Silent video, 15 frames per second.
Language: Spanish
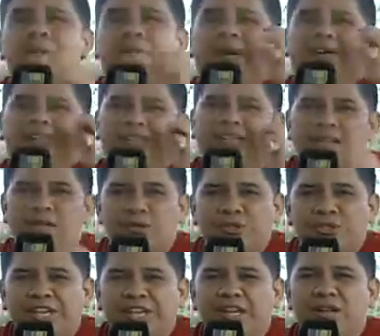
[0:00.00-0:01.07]
pasillo
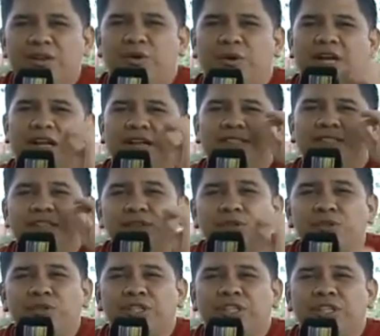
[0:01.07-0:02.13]
6, local
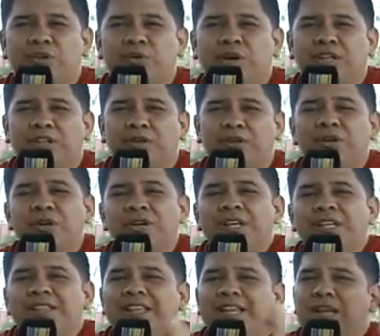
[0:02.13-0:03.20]
184,
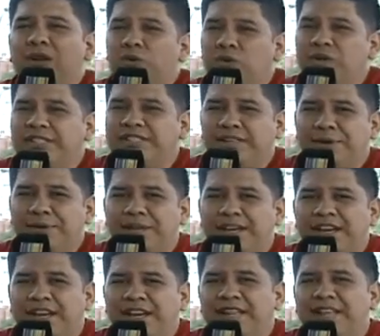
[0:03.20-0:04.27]
de lunes a
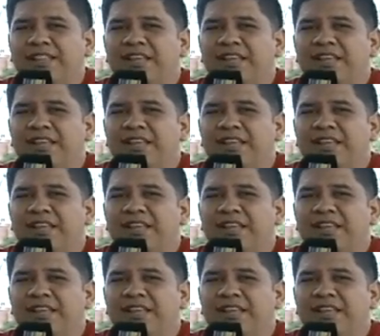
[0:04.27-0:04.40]
viernes,